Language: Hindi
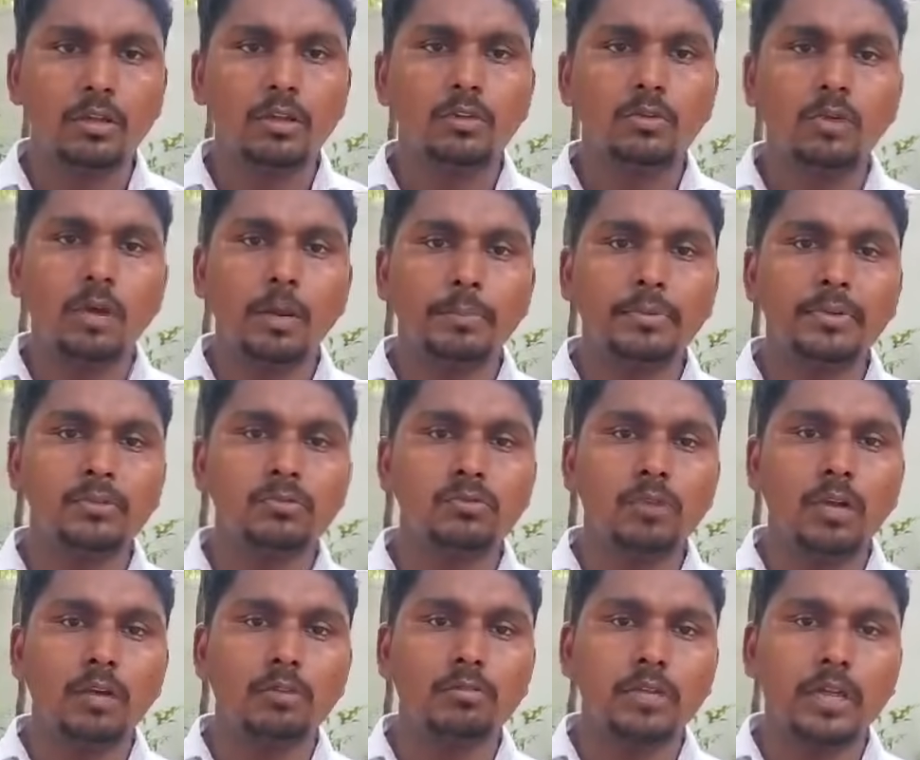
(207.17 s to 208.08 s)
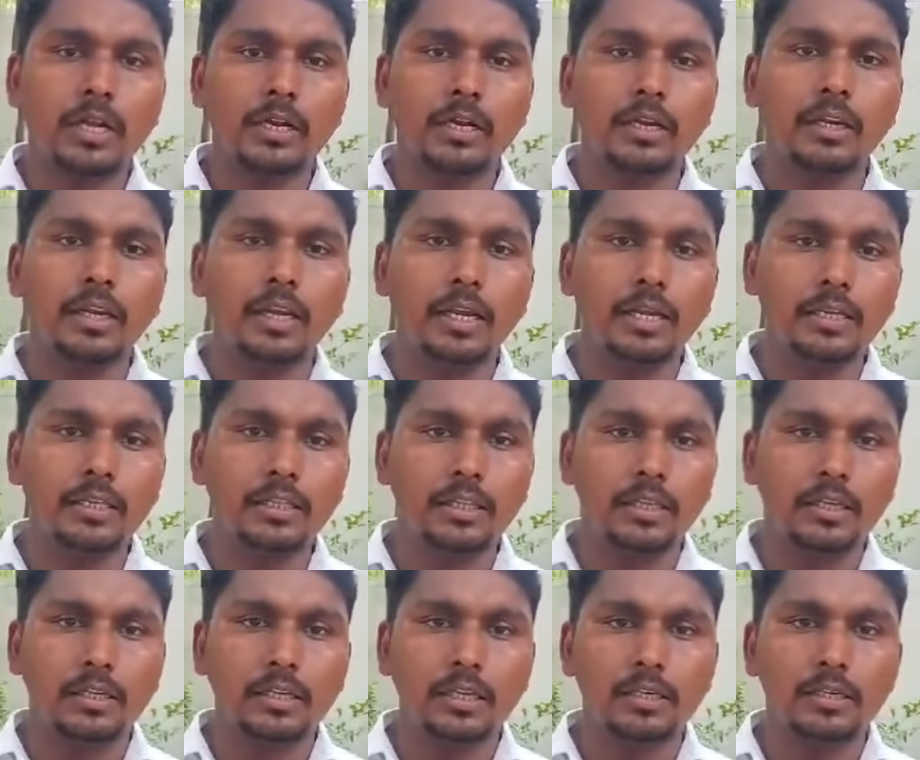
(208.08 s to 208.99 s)
तो आपने सुना उनका कहना है कि
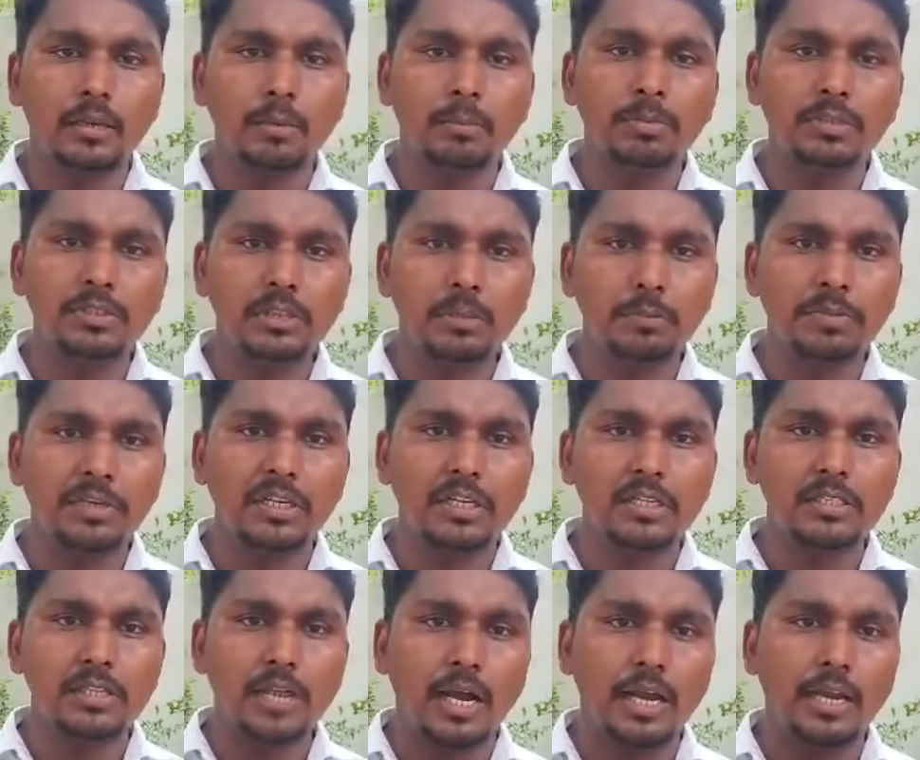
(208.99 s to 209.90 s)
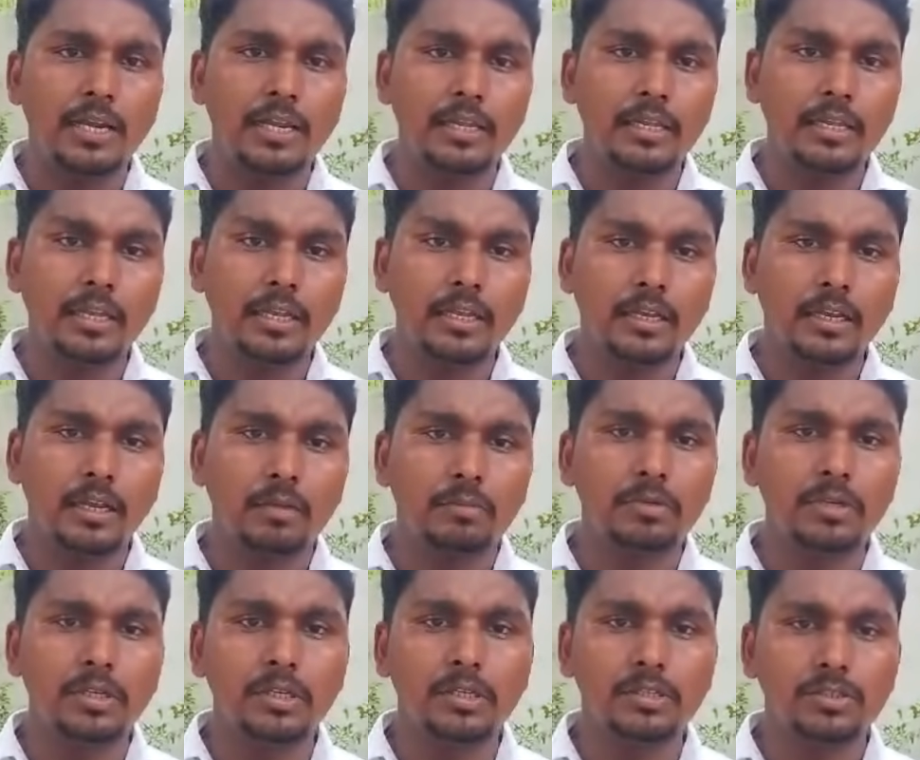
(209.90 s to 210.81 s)
देखिए ये बीजेपी की चाल है
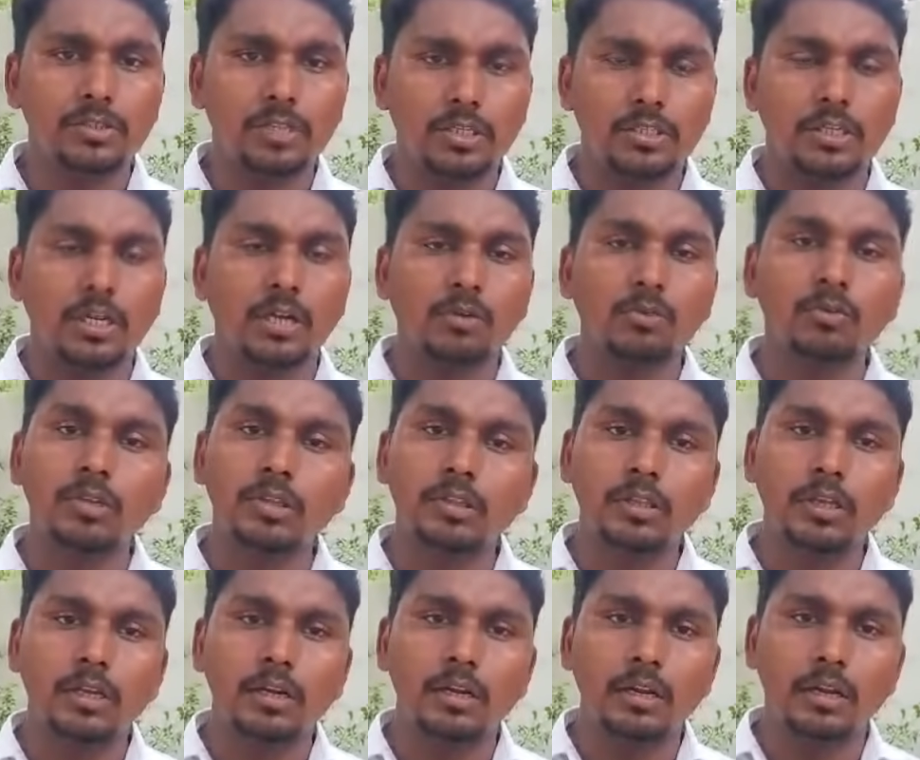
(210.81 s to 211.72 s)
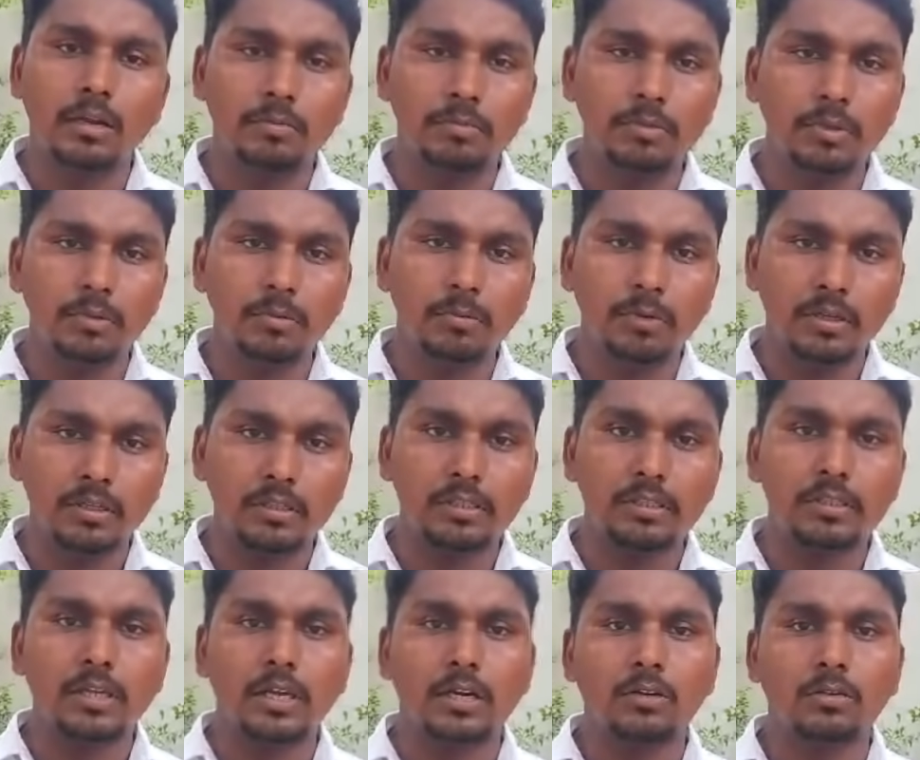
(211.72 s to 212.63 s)
कभी चचा को अंदर कभी
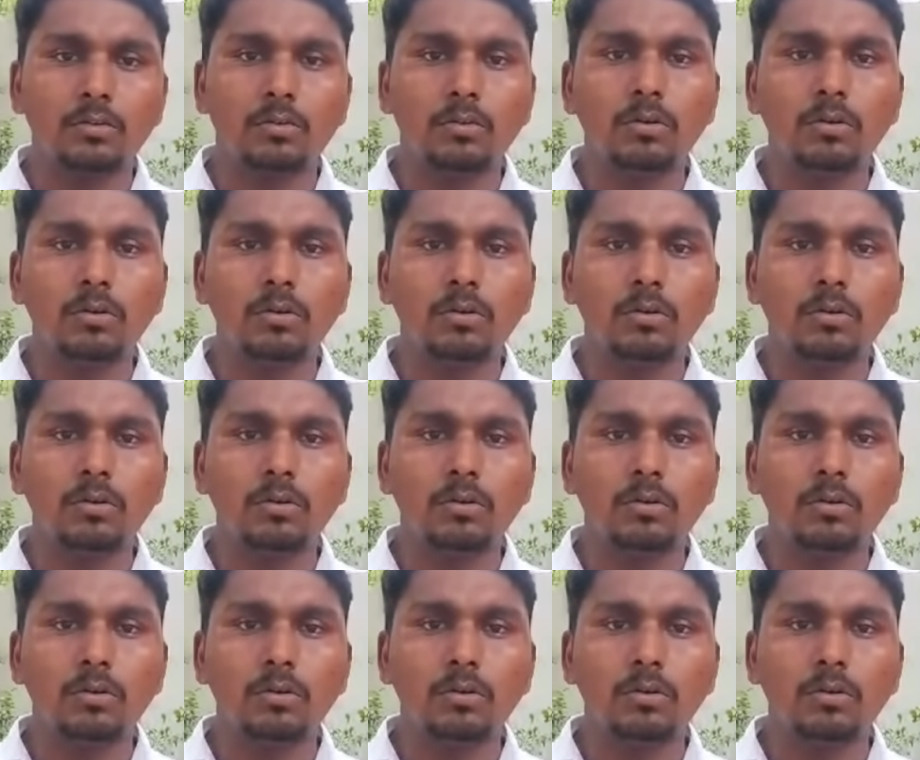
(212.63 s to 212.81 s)
भतीजा को